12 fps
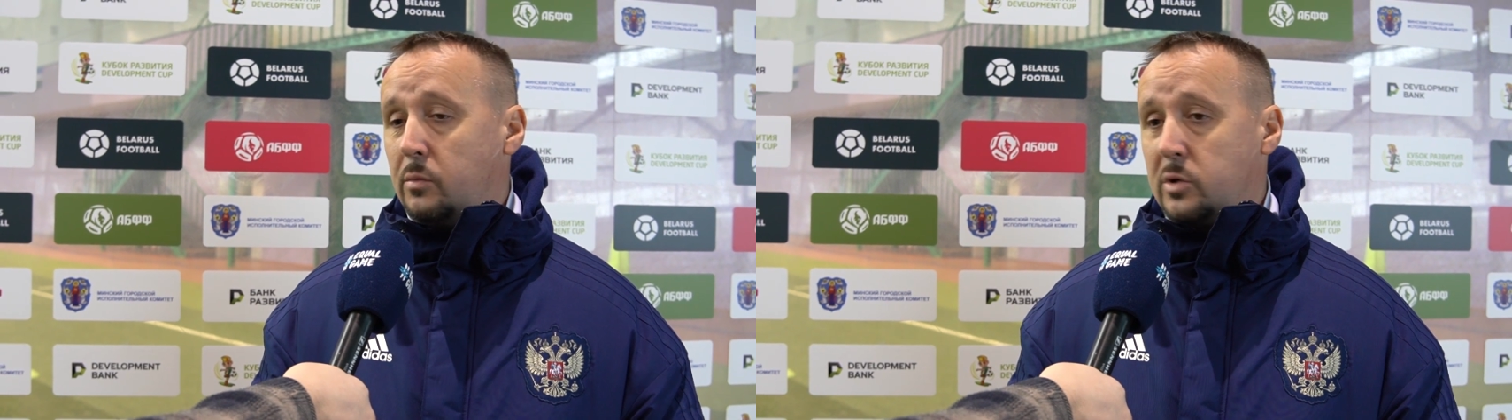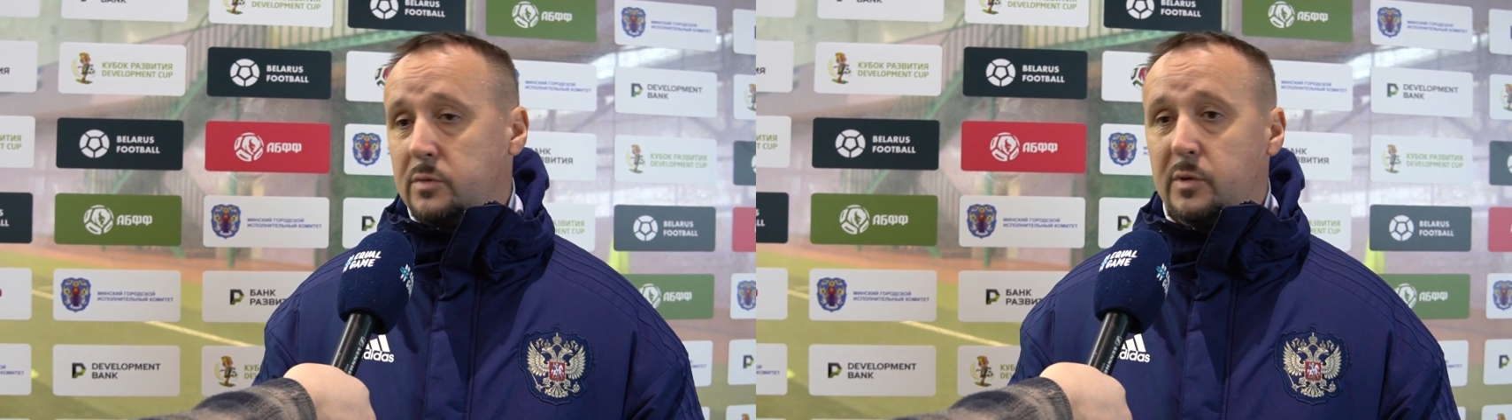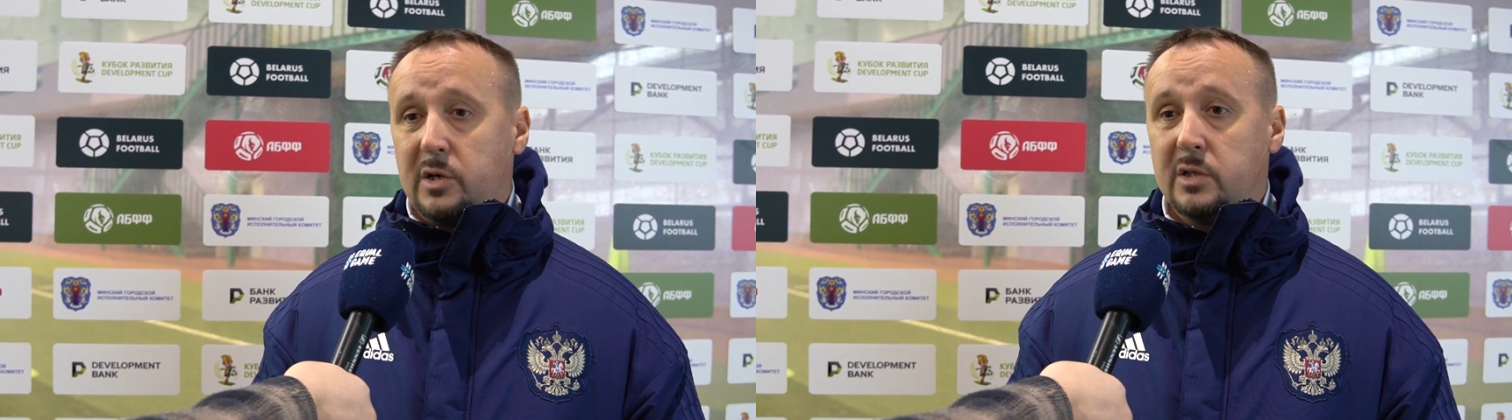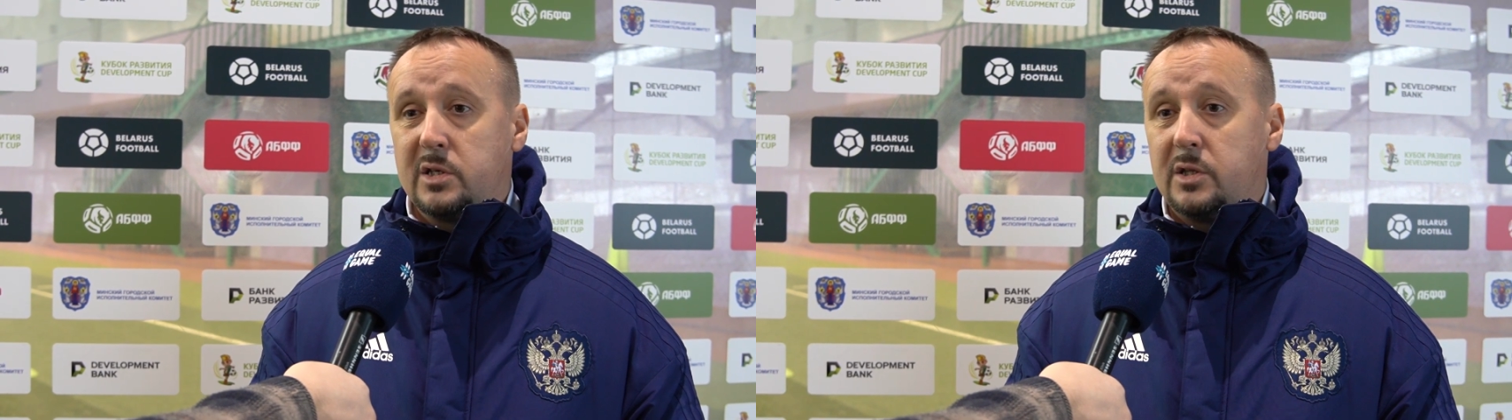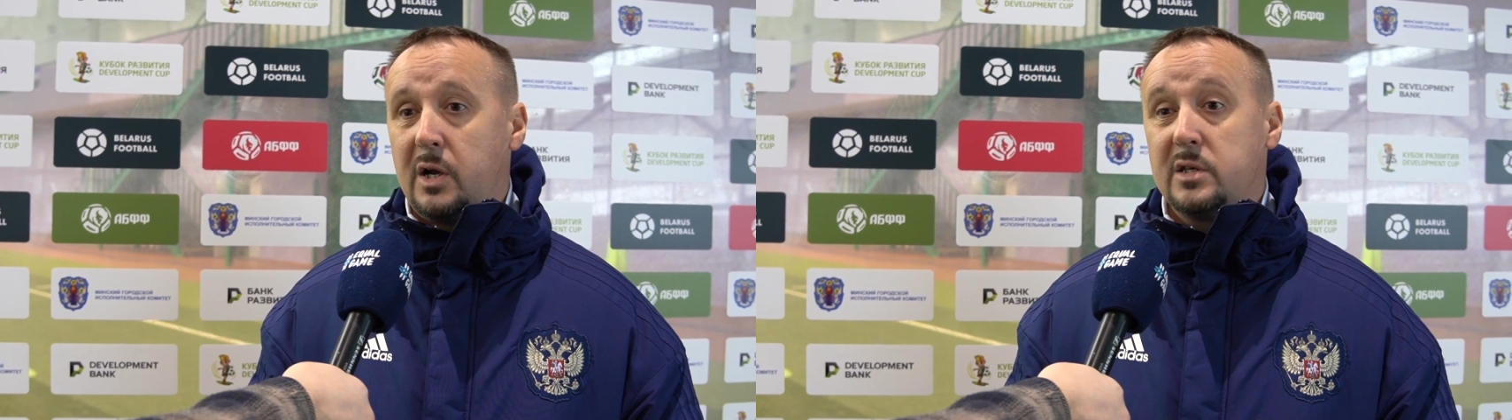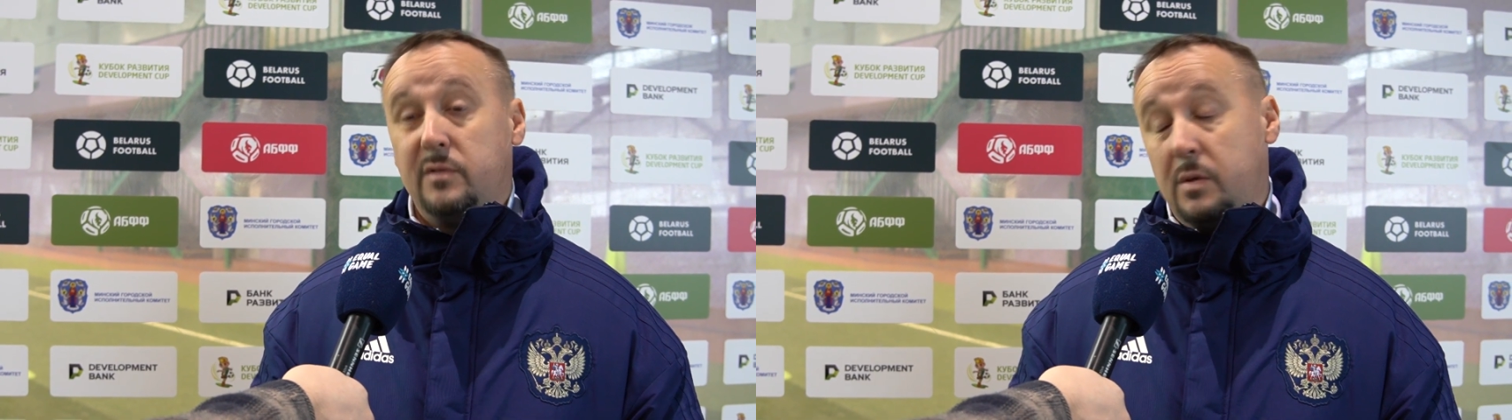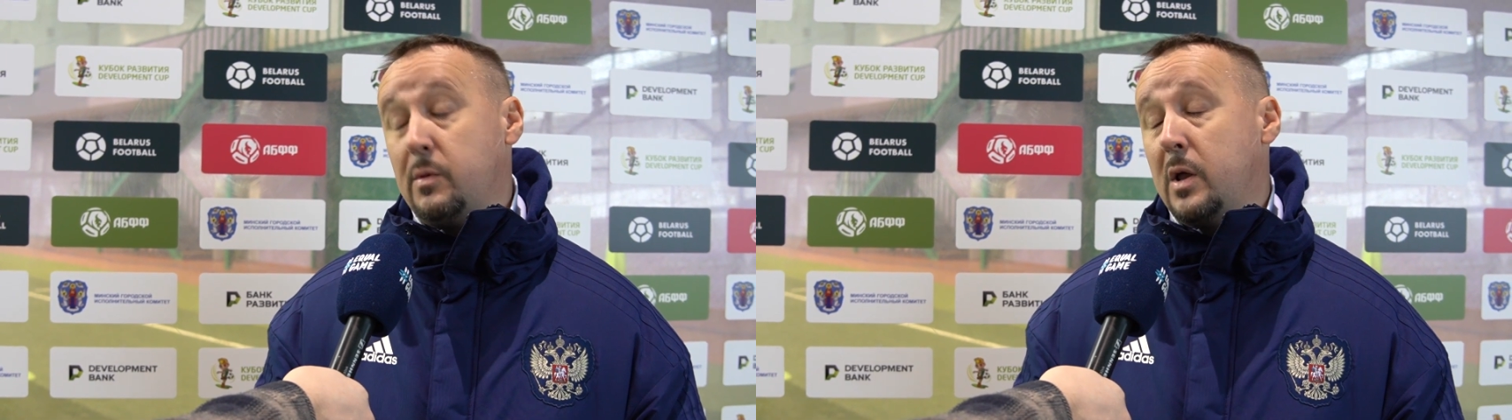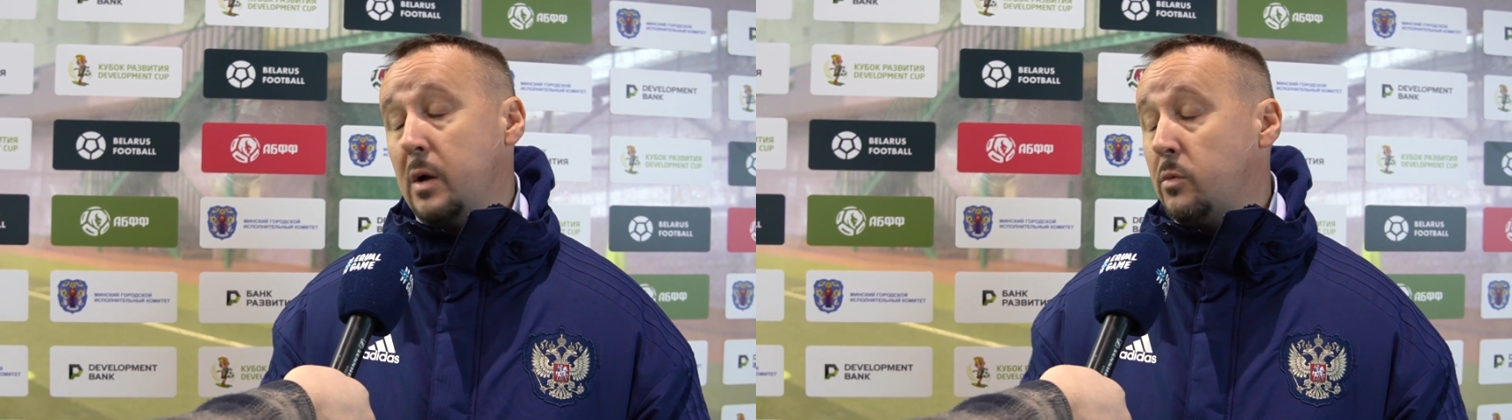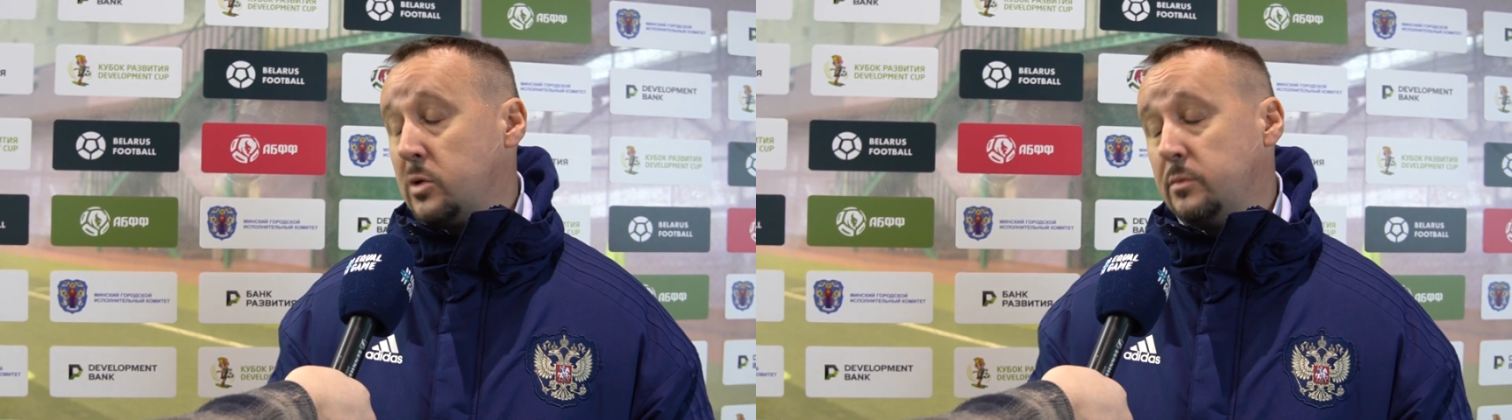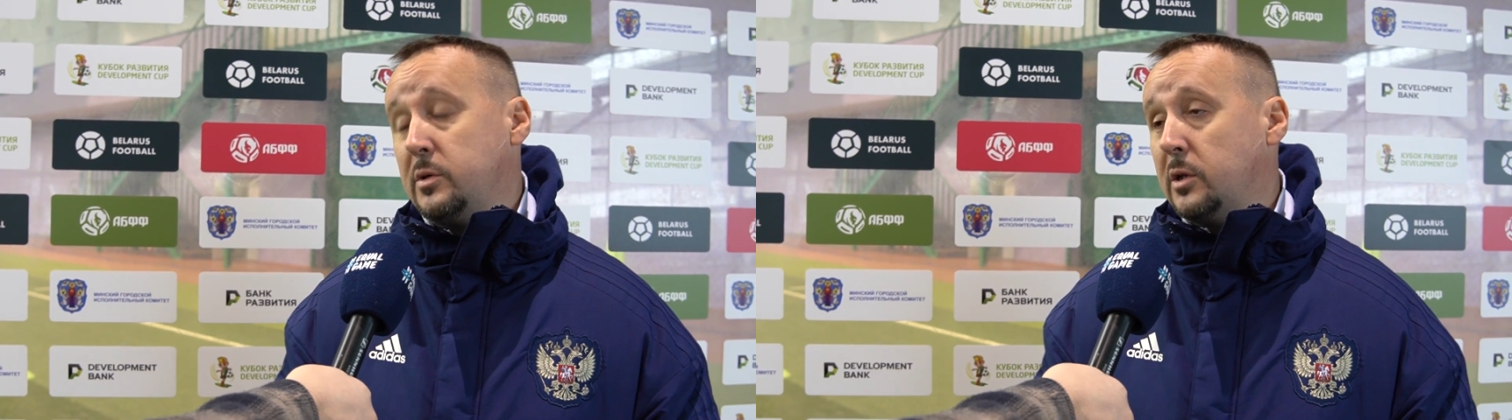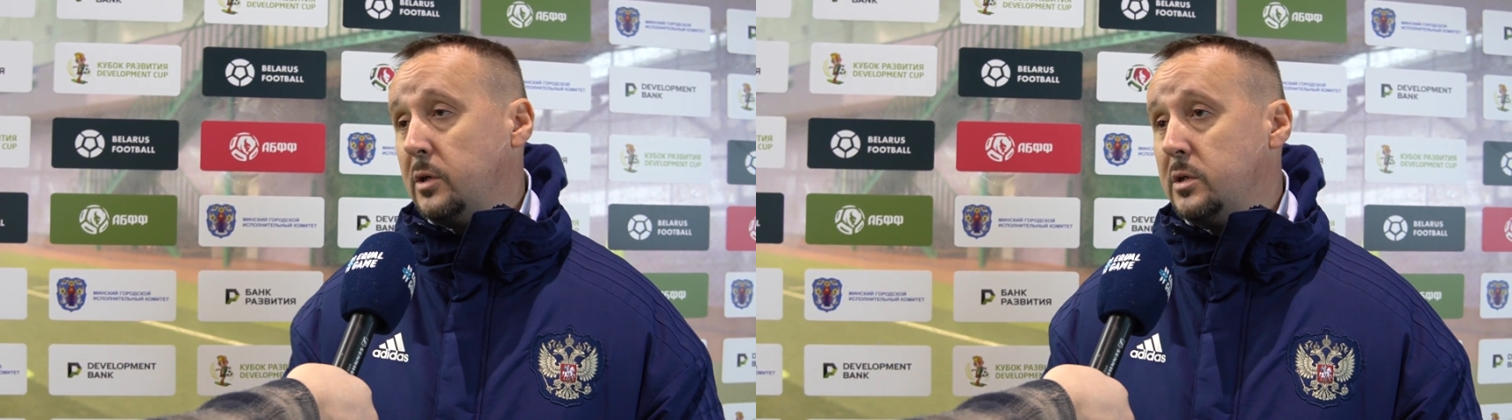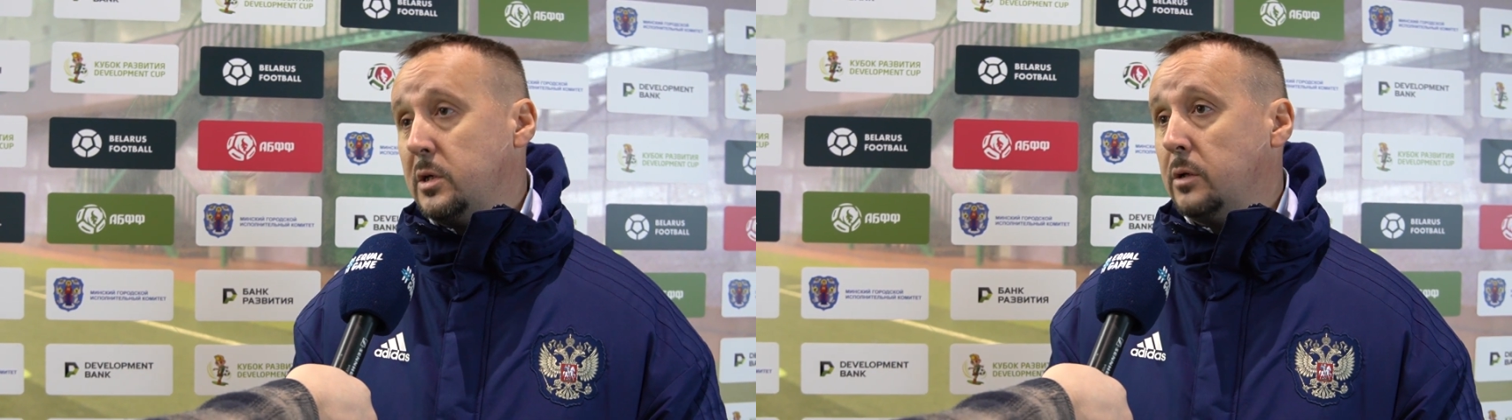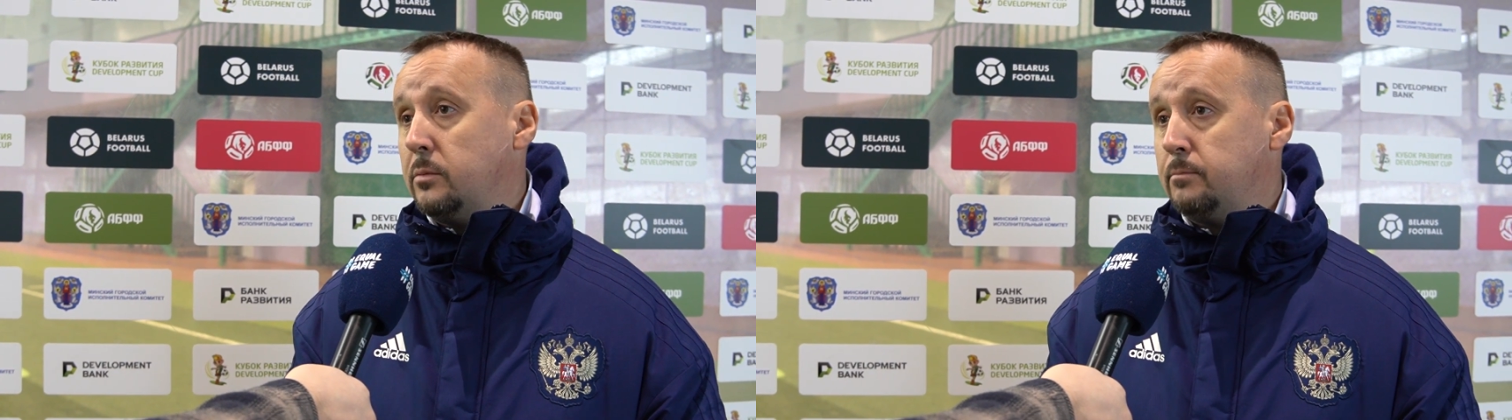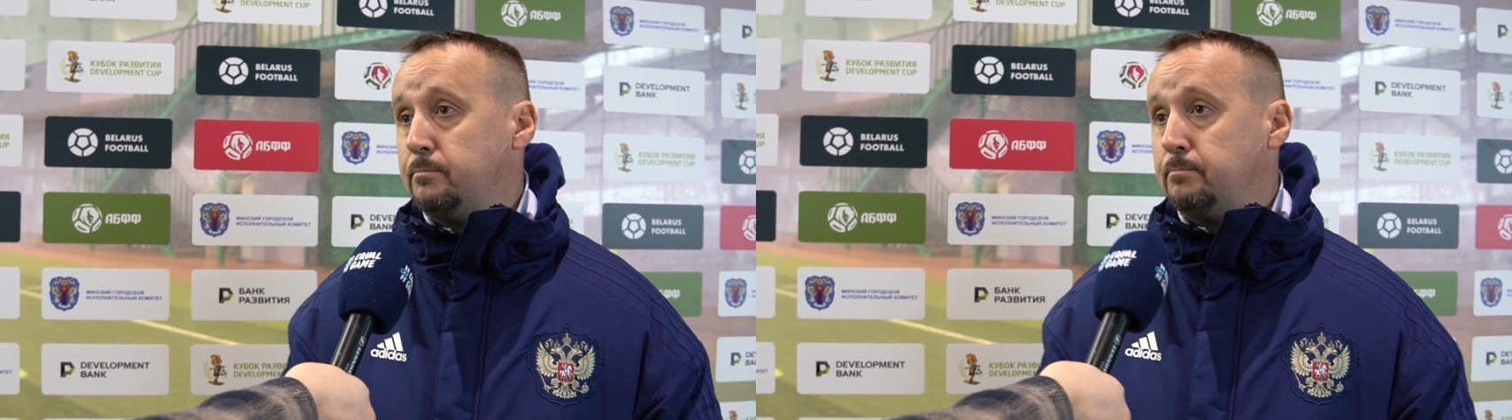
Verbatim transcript: может быть, концентрации внимания, а может быть, где-то и сил.